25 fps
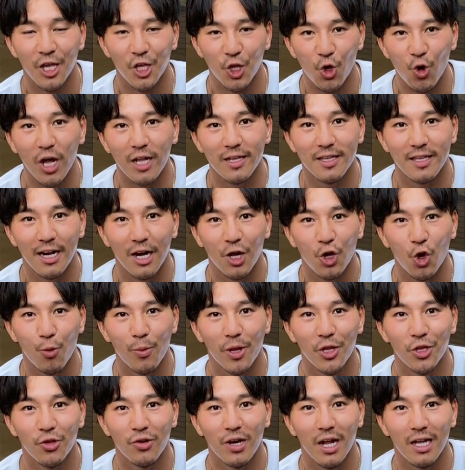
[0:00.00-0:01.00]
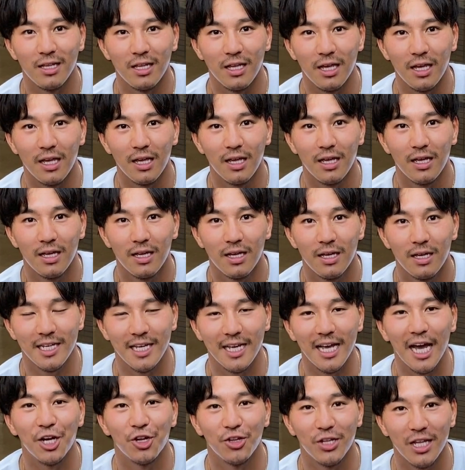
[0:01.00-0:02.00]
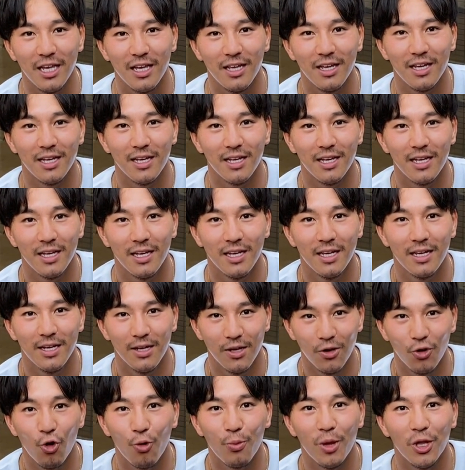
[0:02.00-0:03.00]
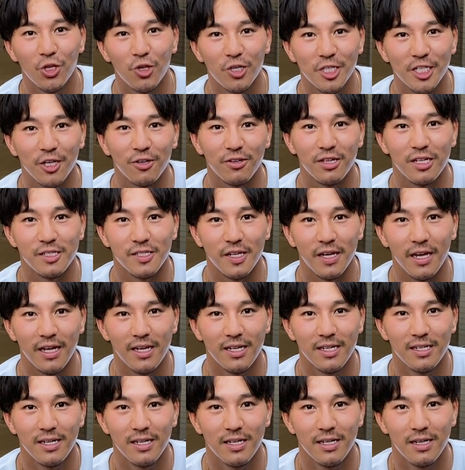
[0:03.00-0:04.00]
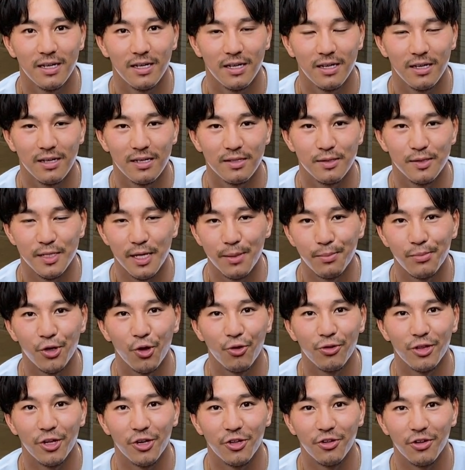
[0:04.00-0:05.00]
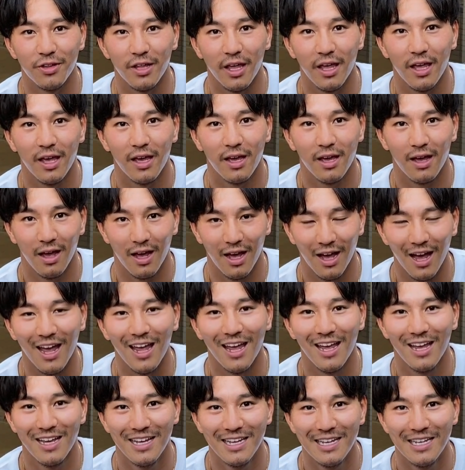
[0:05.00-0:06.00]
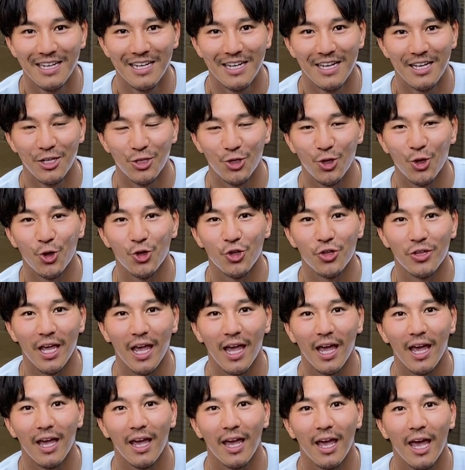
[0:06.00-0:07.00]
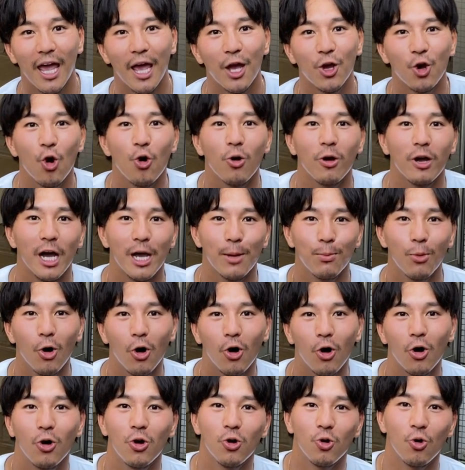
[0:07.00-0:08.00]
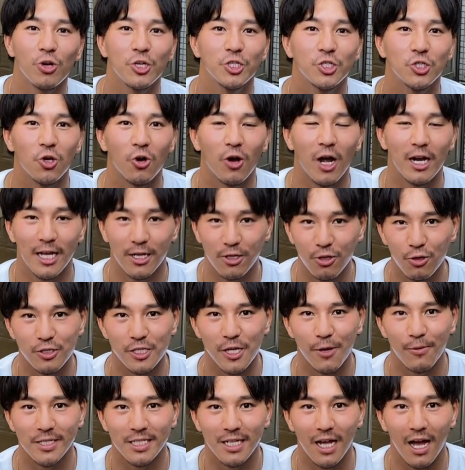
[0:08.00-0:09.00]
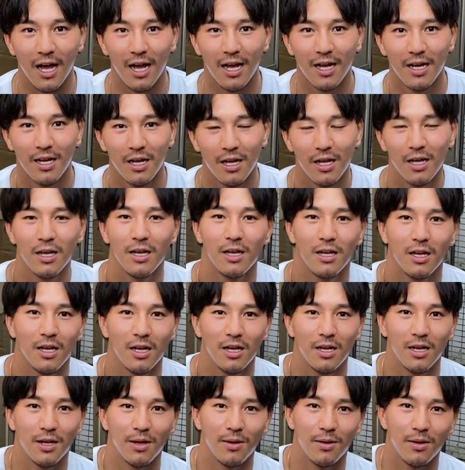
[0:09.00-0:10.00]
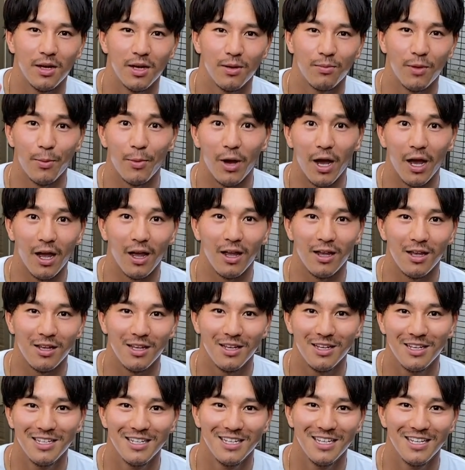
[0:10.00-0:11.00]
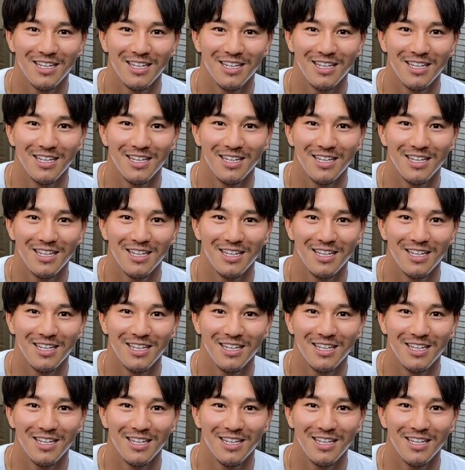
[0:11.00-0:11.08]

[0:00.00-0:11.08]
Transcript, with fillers: よかったらコメント欄に気軽にコメントしてください。全部読んでるので。はい、ということで、えー、今回もご視聴ありがとうございました。バイバイ。